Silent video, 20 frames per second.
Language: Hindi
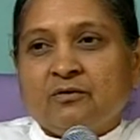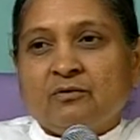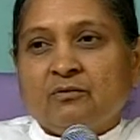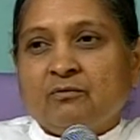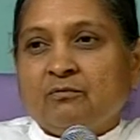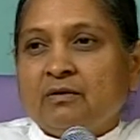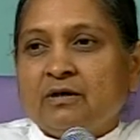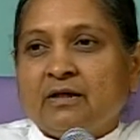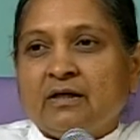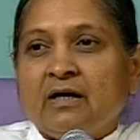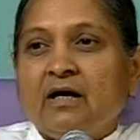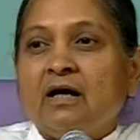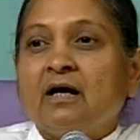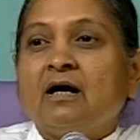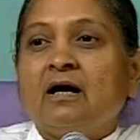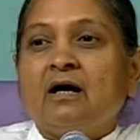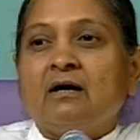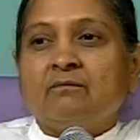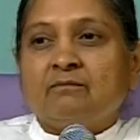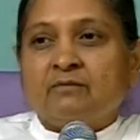वो मन का
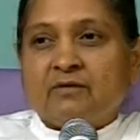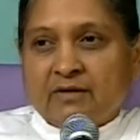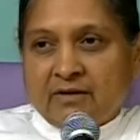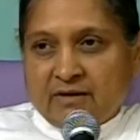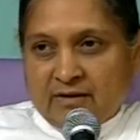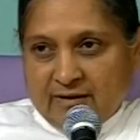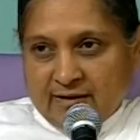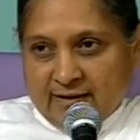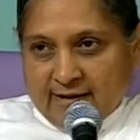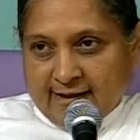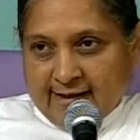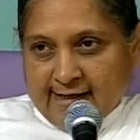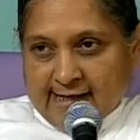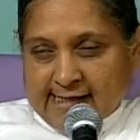काम नहीं है